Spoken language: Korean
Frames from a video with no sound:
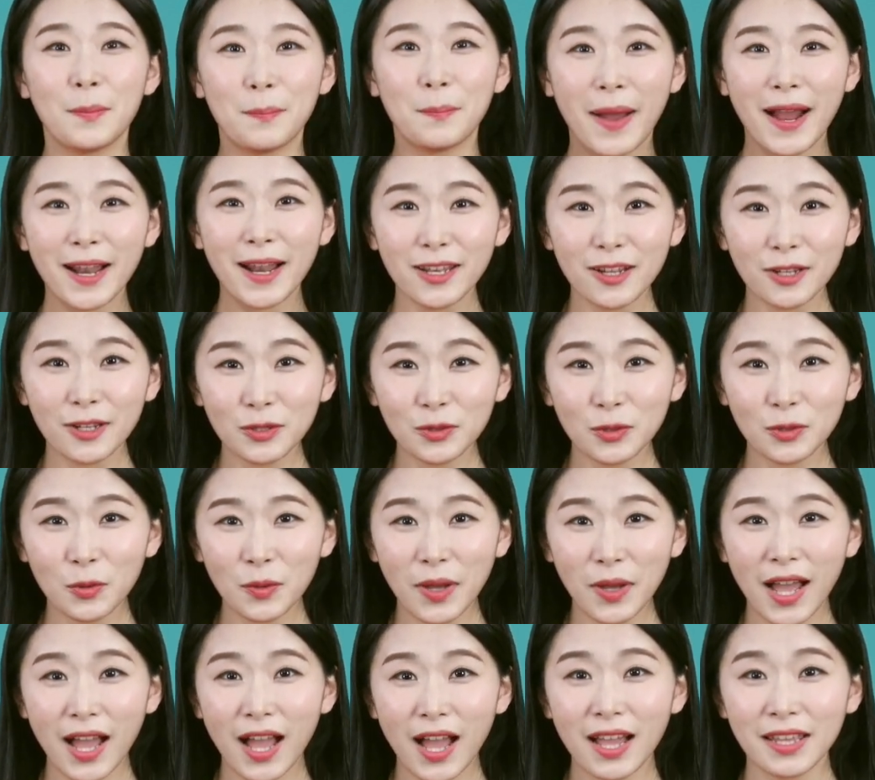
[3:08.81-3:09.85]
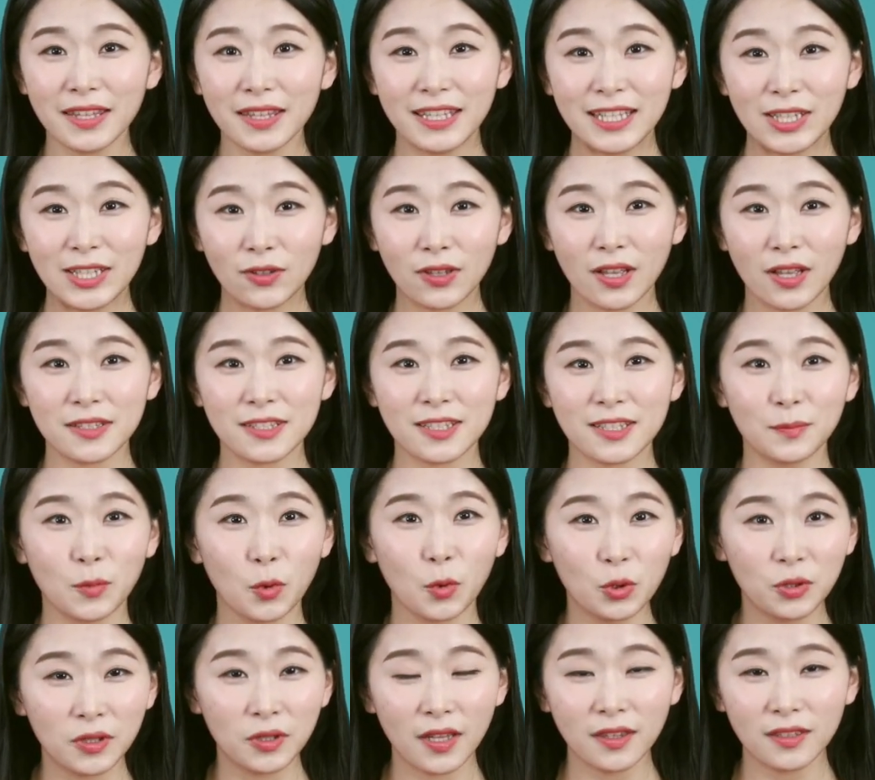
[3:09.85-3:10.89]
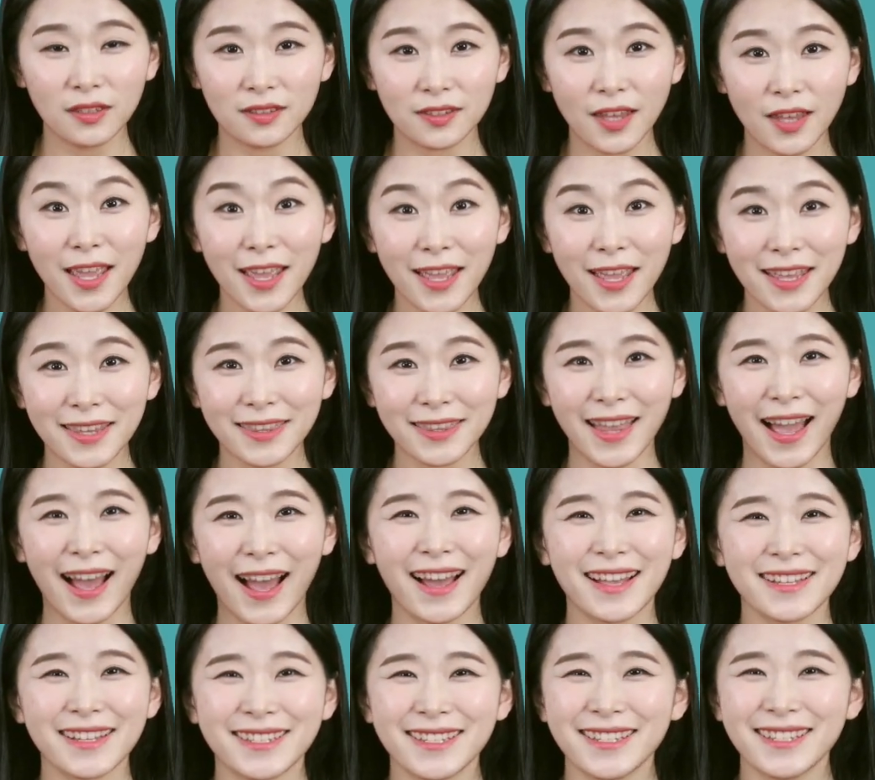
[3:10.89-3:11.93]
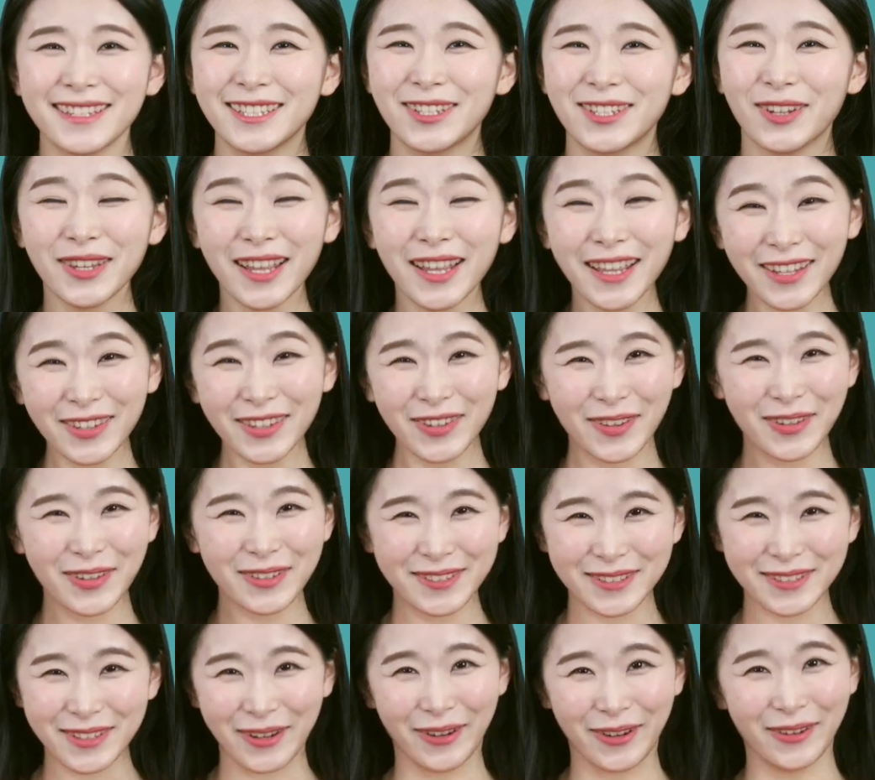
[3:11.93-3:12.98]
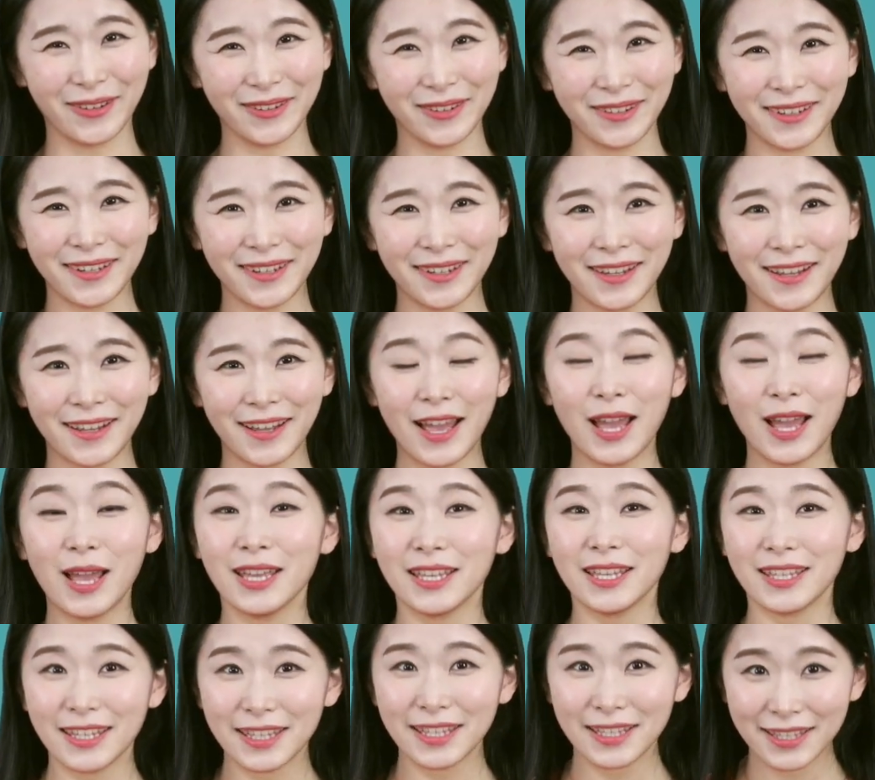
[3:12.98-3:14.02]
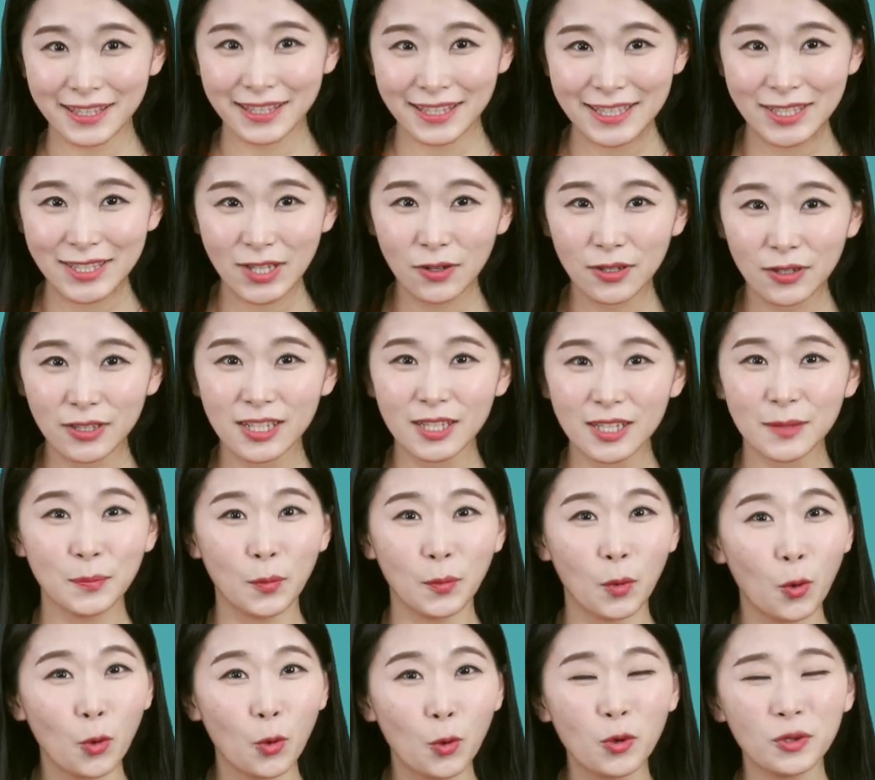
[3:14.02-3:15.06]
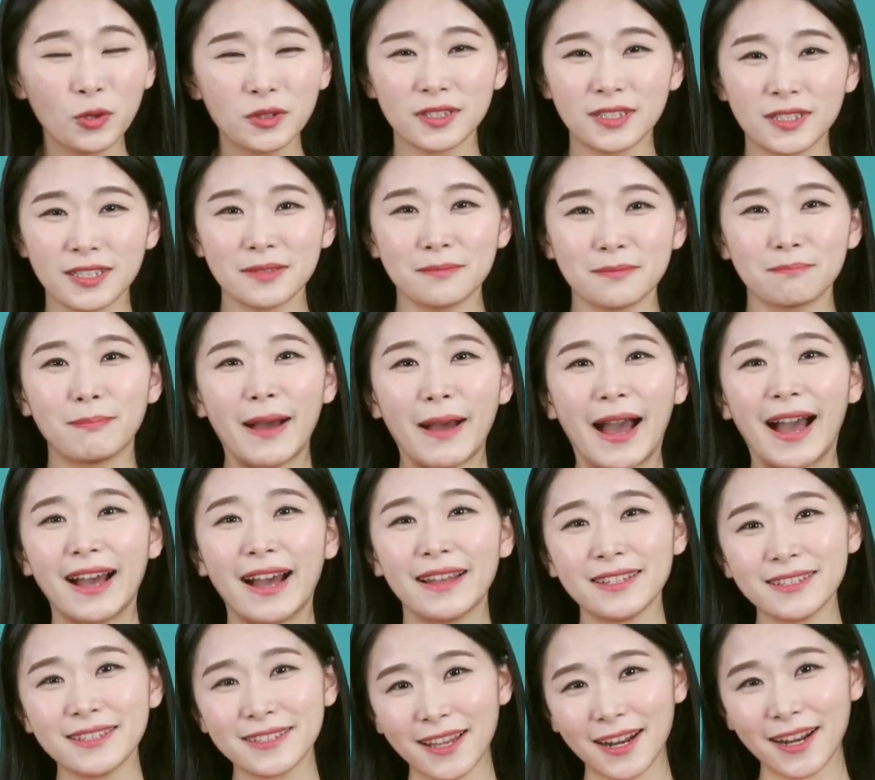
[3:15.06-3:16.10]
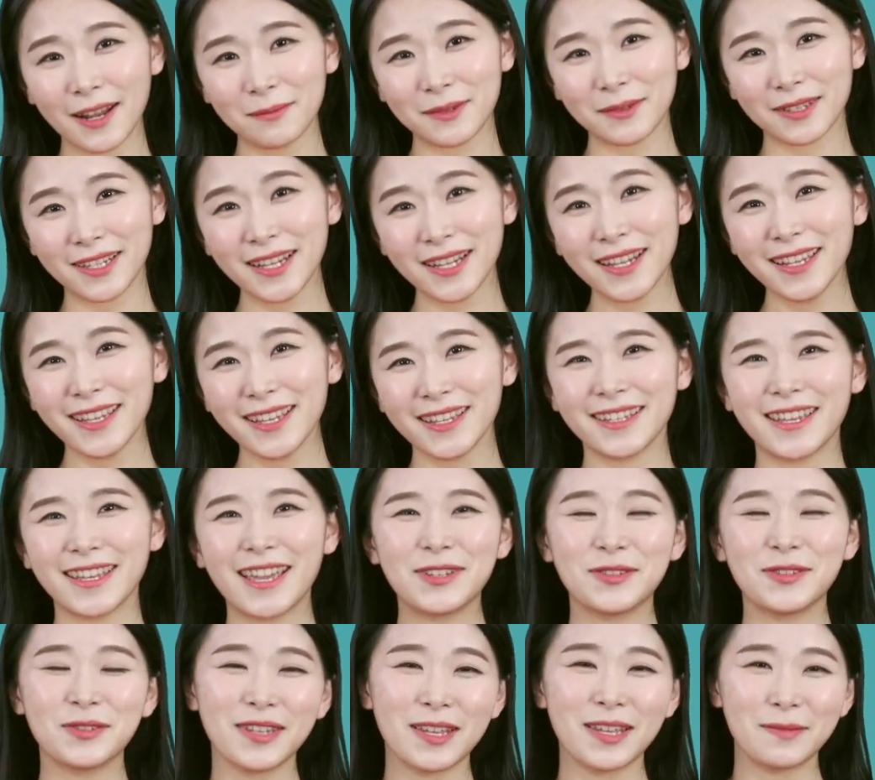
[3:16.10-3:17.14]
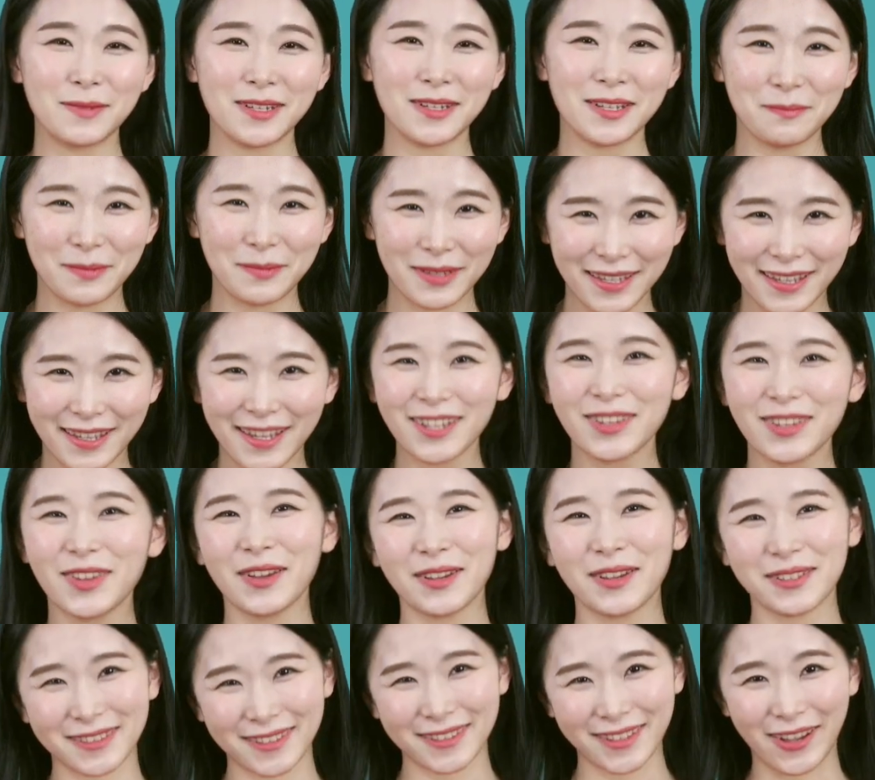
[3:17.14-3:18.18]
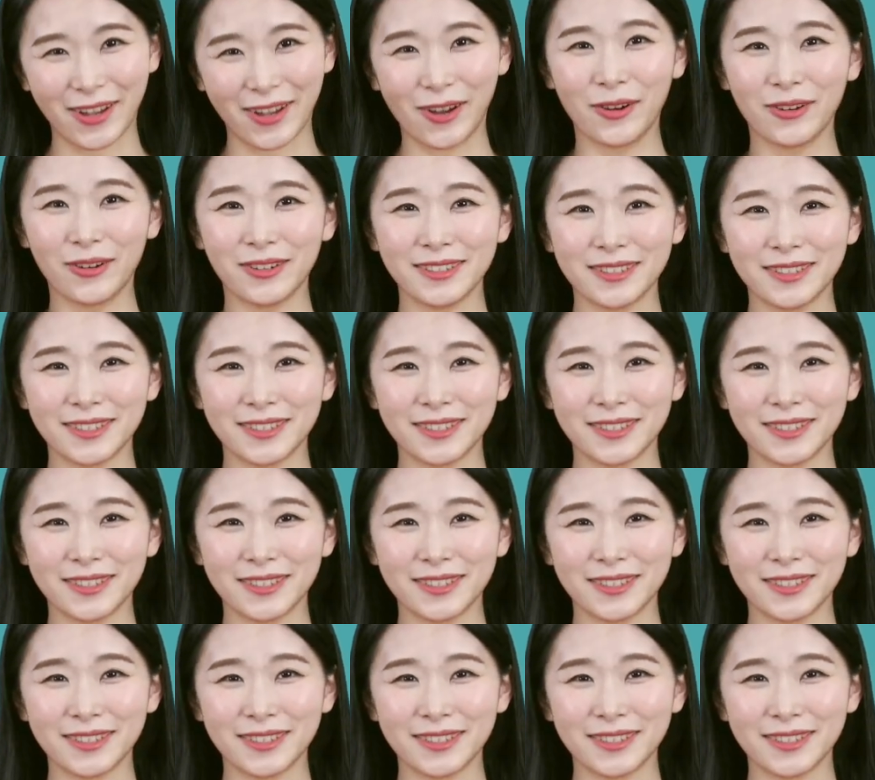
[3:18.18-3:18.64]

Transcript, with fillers: 8년 동안 일어나지 못했는데 다시 일어나게 되었어요. 이 기적을 보고 들은 많은 사람들이 예수님을 믿게 되었어요.